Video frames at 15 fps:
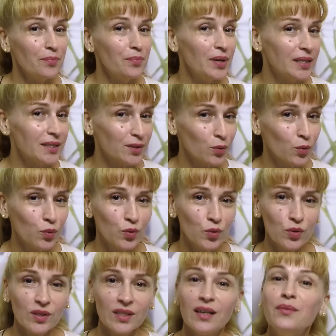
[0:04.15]
Без
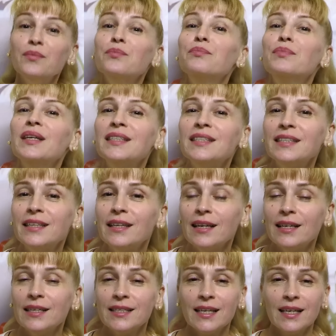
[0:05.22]
уксуса, без
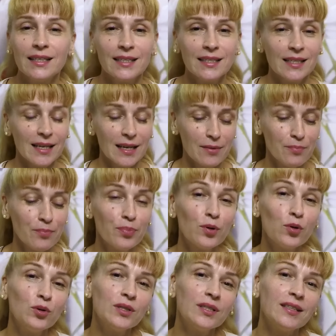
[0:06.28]
стерилизации.
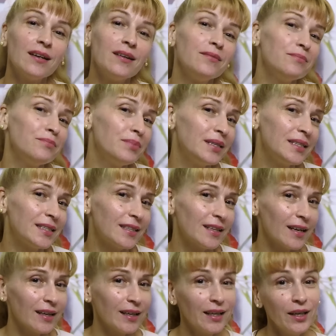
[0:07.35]
Просто,
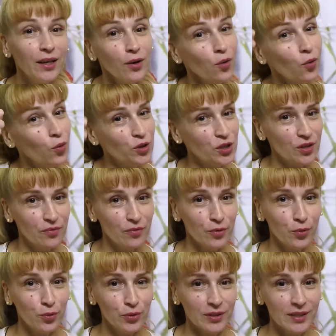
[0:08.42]
быстро и очень
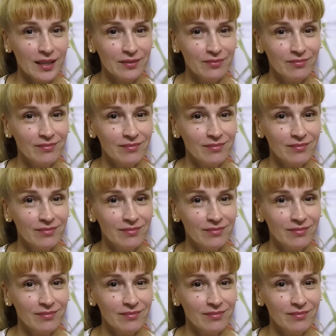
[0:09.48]
вкусно.